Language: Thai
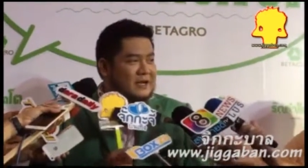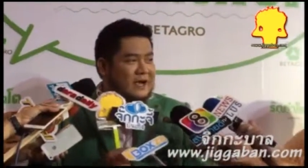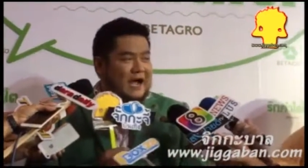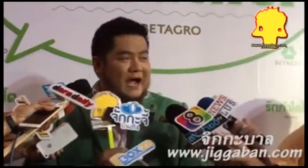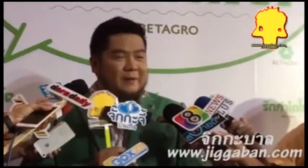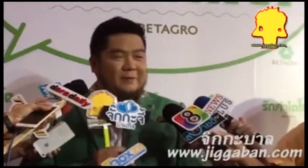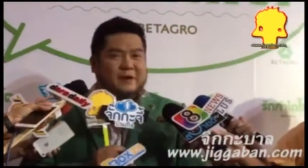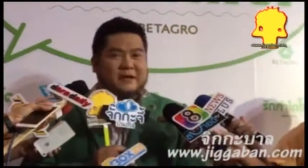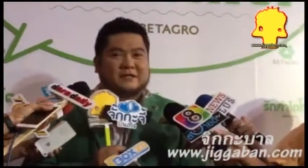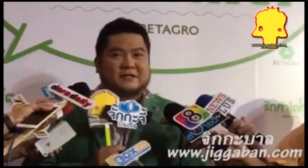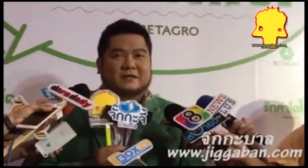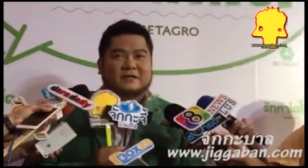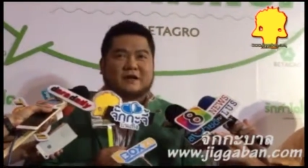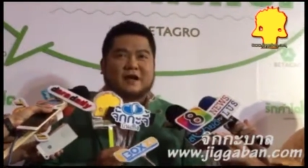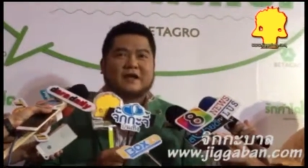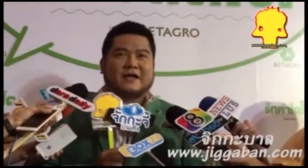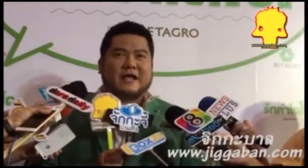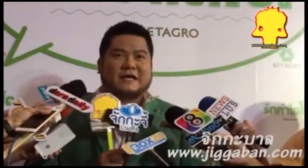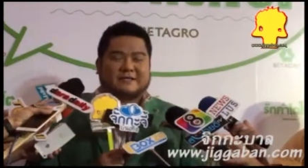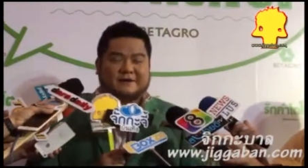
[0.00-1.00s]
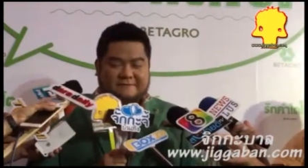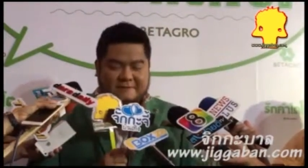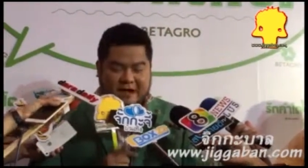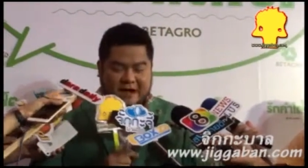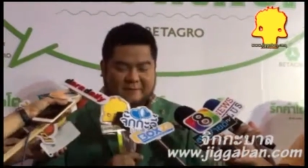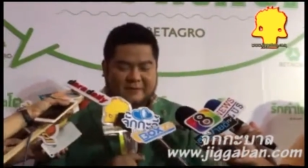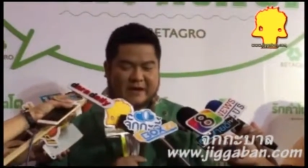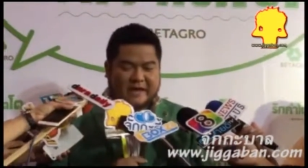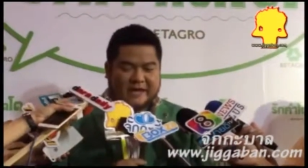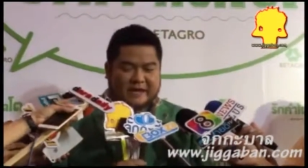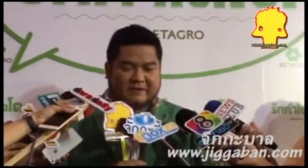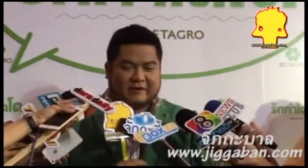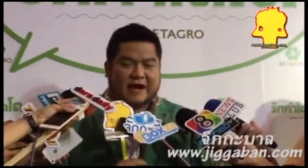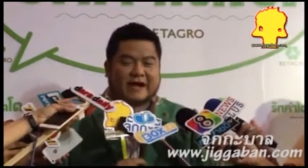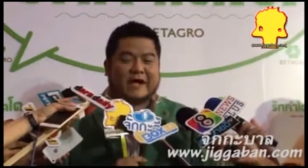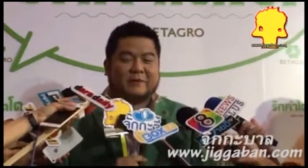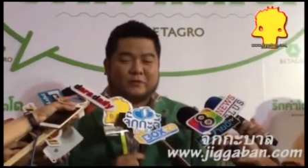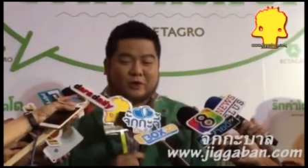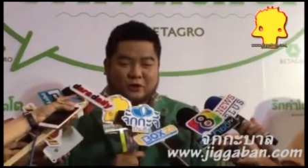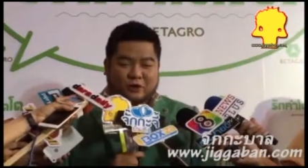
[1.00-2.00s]
ครับก็ก็อยากจะฝากเพลงรั
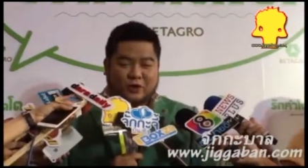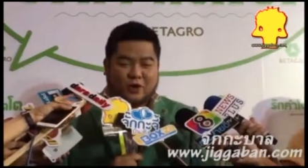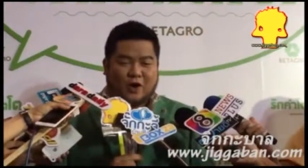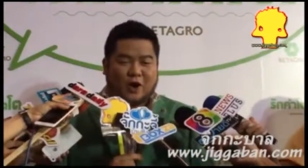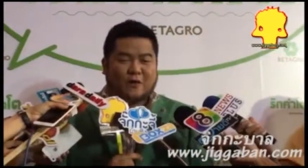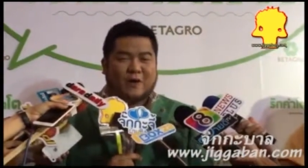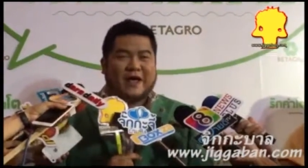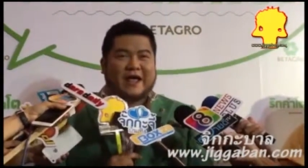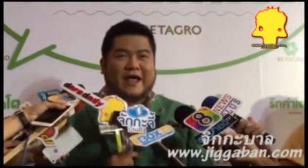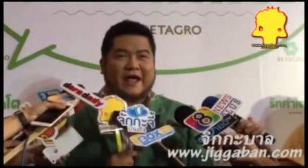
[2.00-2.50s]
กคำตัวโตเอาไว้